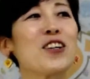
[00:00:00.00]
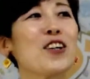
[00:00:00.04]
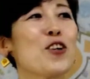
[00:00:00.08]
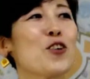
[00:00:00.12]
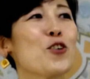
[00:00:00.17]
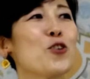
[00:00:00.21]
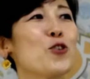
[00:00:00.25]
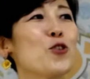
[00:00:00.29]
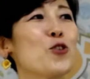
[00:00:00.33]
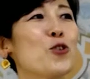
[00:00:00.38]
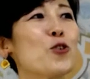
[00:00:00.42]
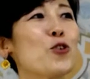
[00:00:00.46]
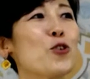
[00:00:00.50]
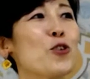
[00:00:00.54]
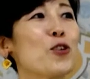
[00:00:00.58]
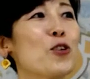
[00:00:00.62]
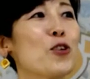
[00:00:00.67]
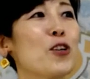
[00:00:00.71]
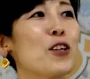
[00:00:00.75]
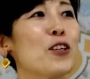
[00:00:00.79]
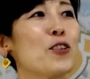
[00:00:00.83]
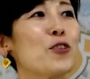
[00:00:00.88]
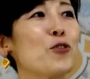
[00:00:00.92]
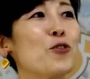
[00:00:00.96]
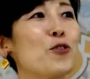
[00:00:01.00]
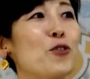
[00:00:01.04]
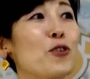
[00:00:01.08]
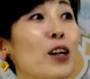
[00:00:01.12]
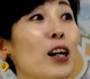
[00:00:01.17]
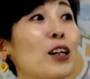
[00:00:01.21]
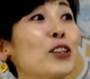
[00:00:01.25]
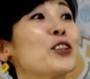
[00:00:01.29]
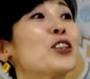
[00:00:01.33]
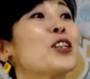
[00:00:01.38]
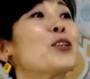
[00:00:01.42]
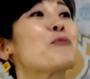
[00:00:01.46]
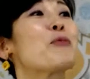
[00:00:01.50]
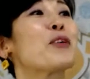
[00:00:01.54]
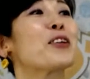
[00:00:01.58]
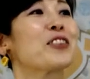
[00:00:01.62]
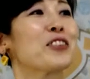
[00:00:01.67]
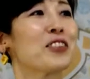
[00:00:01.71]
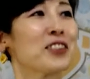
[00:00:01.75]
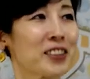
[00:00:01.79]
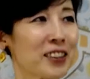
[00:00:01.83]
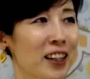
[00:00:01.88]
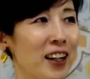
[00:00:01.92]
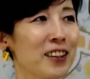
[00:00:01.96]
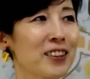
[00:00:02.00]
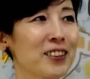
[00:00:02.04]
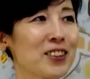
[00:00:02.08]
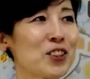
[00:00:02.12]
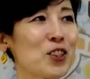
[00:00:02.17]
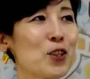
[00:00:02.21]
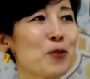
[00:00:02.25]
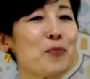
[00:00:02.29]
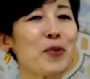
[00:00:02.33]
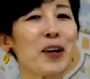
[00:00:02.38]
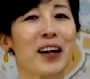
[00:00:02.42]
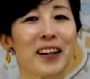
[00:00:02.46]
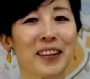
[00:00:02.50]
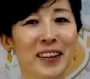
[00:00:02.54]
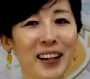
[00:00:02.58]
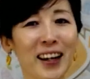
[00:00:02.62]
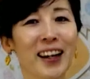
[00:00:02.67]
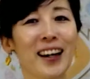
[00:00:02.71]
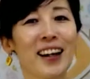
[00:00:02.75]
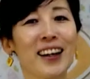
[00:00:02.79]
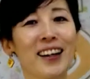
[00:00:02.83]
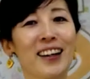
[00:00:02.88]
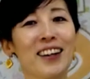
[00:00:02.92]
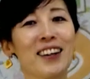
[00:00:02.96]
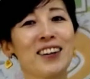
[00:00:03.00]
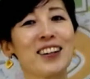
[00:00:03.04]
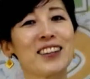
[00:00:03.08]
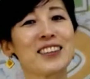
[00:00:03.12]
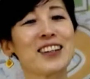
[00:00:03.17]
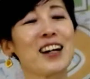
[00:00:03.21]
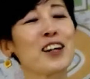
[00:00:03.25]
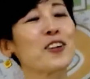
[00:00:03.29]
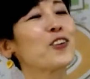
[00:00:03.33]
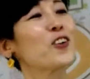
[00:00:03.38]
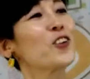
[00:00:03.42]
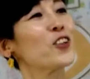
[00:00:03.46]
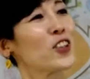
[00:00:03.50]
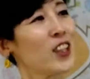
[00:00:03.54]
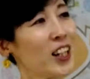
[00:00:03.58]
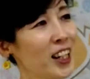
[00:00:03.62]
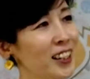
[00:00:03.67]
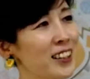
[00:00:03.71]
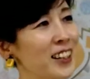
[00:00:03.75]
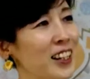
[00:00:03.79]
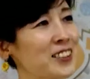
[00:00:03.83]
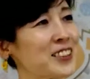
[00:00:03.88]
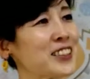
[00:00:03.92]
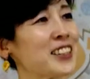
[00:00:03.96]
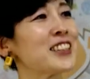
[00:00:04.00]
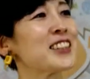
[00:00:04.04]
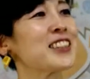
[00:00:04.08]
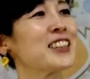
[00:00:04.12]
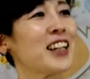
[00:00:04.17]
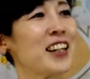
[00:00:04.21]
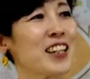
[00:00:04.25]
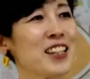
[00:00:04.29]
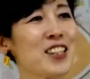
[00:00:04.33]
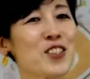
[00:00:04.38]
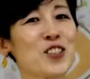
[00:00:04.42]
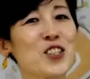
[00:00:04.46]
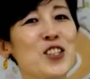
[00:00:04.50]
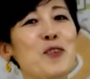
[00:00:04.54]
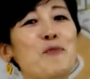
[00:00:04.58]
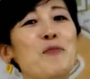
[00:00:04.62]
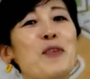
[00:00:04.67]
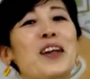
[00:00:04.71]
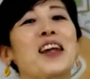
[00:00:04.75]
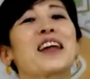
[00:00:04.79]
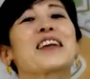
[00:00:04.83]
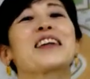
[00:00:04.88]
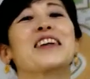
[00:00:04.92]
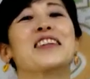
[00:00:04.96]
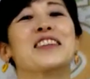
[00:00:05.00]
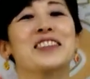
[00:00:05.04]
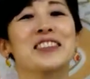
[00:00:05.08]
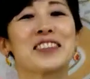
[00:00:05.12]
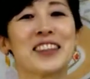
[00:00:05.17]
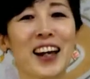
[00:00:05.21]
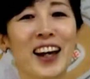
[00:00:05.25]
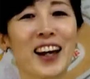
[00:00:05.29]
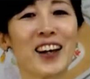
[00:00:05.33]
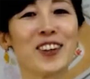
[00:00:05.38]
ちスリッパだった。わスリッパっていうんですか？スリッパがね。学校で学生時代スリッパだったんですって